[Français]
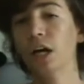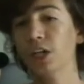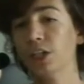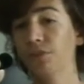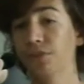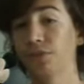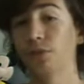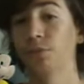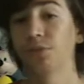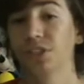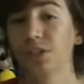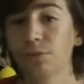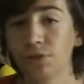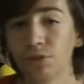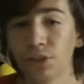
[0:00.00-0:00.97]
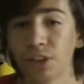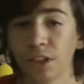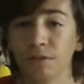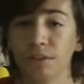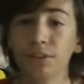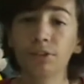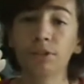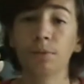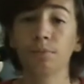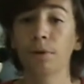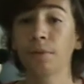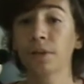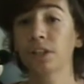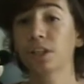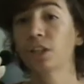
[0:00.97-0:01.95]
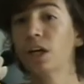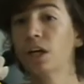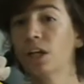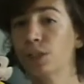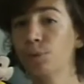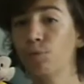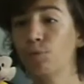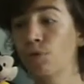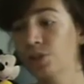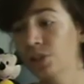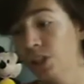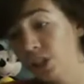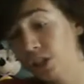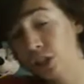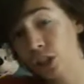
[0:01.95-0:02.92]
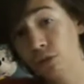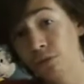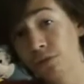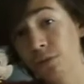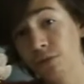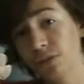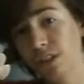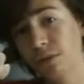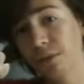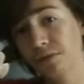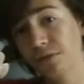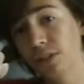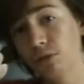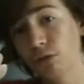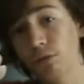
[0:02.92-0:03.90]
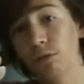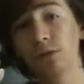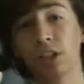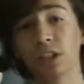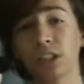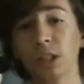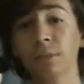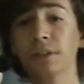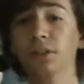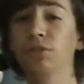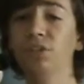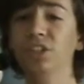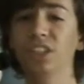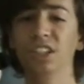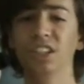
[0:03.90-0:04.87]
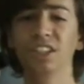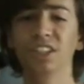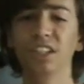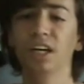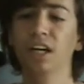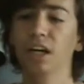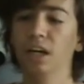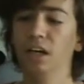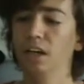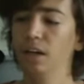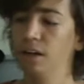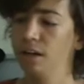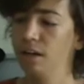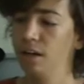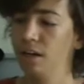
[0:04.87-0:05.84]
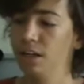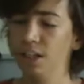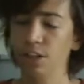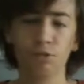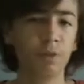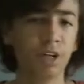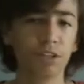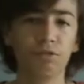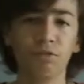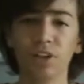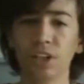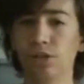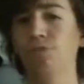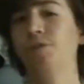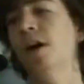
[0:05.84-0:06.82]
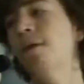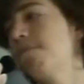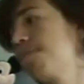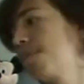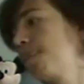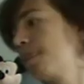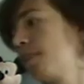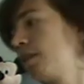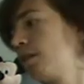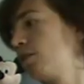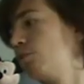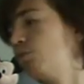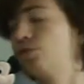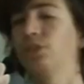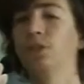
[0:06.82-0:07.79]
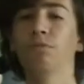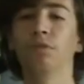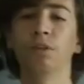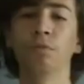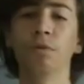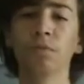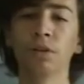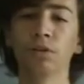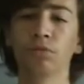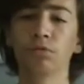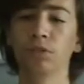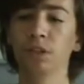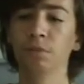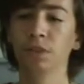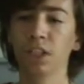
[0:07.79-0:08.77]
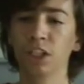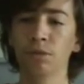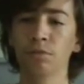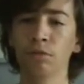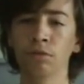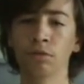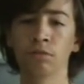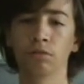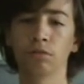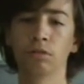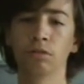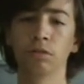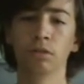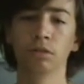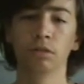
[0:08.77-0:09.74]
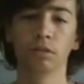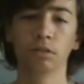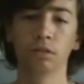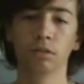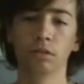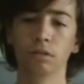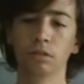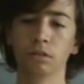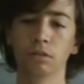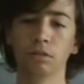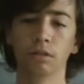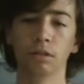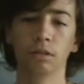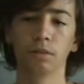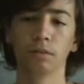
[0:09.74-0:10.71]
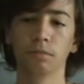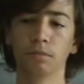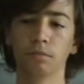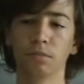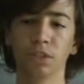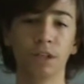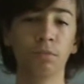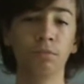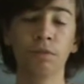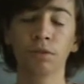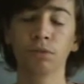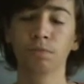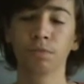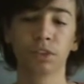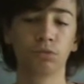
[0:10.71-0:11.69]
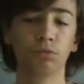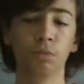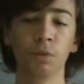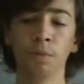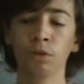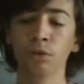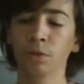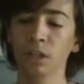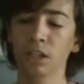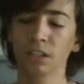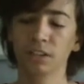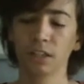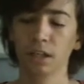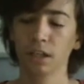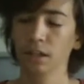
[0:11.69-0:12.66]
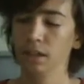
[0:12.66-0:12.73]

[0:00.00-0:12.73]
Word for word: J'ai fait seulement 6 mois sur TDF 18 et puis après j'ai beaucoup enchaîné. Déjà le confinement ça m'avait requinqué parce que j'étais j'ai du mal à suivre les résultats. Je me sentais moyennement bien entre déménagement, euh, j'avais beau avoir presque tous mes potes dans ma classe.